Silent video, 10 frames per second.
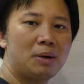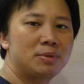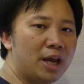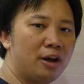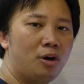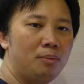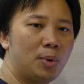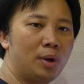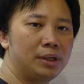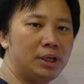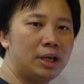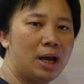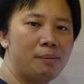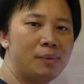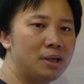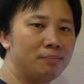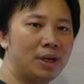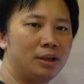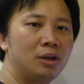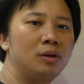ภาพแสงห้องปกติได้ ไม่จำเป็
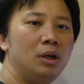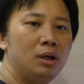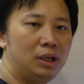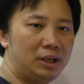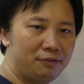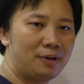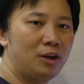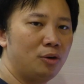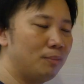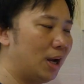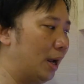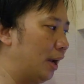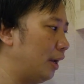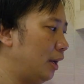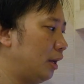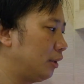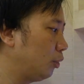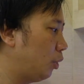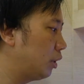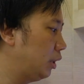นต้องหลีไฟลงมา
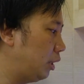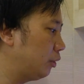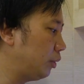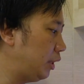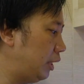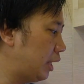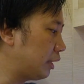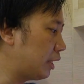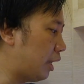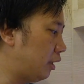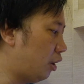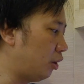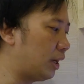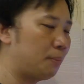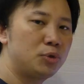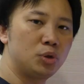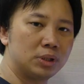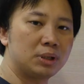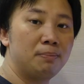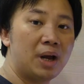ตัวเครื่องตัวนี้เนี่ยจะรองรับจุด
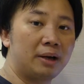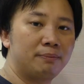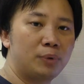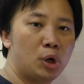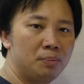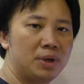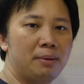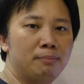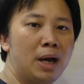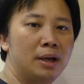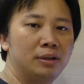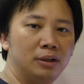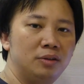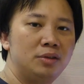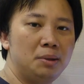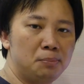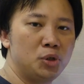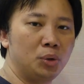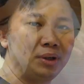สัมผัสพร้อมกันมากถึง 10 จุด